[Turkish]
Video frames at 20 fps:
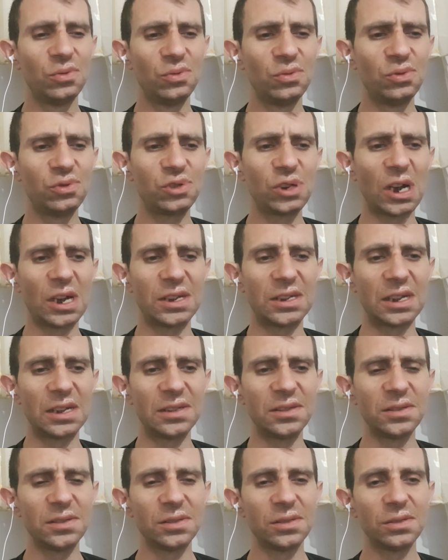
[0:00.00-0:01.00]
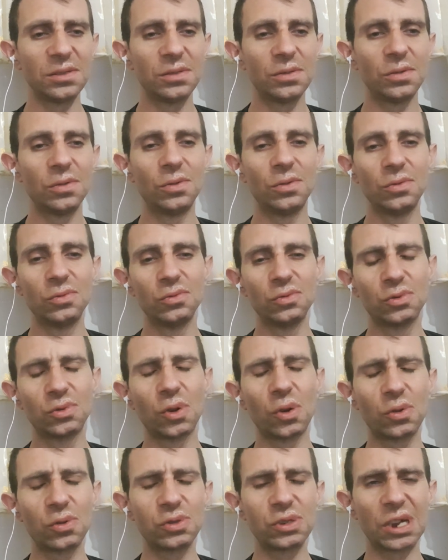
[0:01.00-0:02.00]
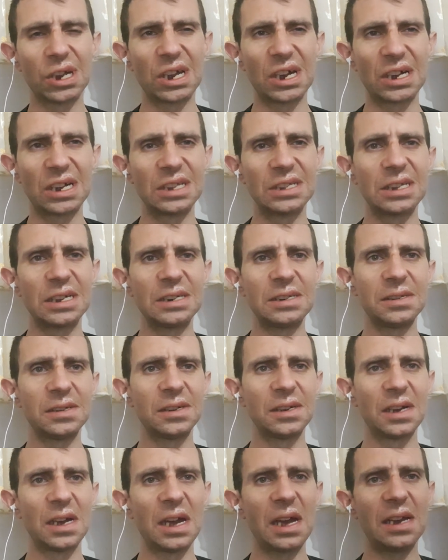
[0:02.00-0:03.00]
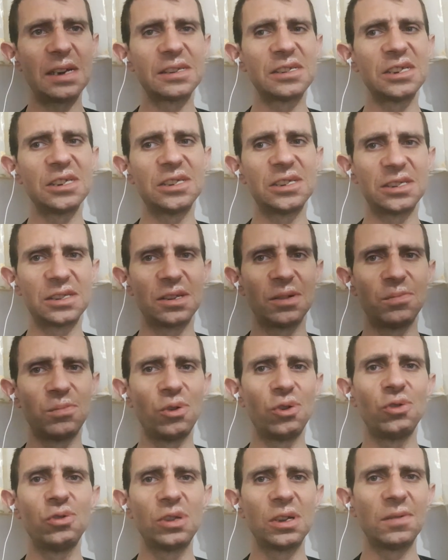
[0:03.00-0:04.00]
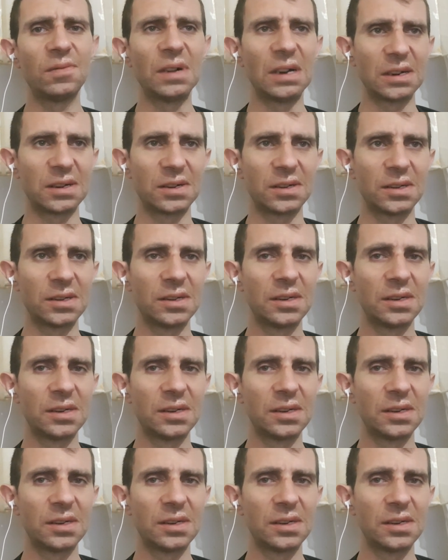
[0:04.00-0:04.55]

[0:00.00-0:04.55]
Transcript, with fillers: 3 aydan 9 aya kadar her çeşitte boyu da var.